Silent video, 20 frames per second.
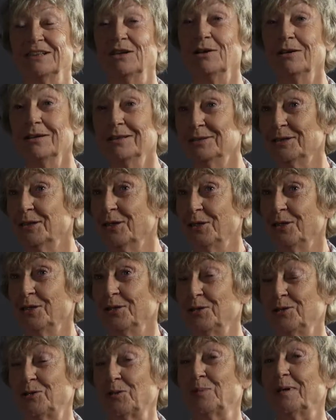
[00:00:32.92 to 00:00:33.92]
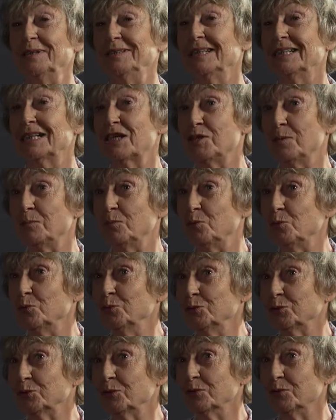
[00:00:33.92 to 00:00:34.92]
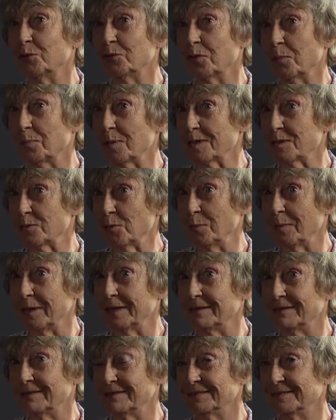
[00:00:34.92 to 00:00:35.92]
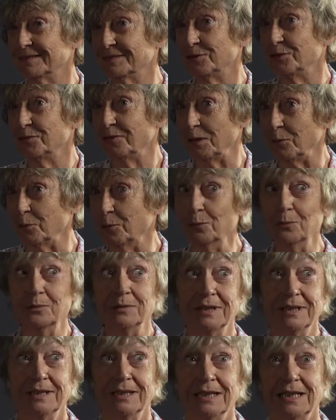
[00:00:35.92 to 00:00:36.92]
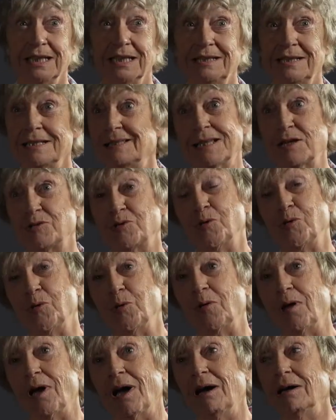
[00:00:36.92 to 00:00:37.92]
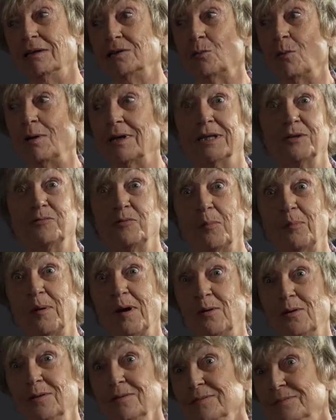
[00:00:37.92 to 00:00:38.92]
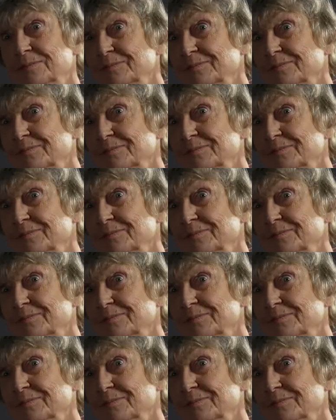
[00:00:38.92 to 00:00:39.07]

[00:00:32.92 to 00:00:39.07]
Oh, je pratique la gym douce deux fois par semaine, du vélo et des stages de yoga trois, quatre fois par an.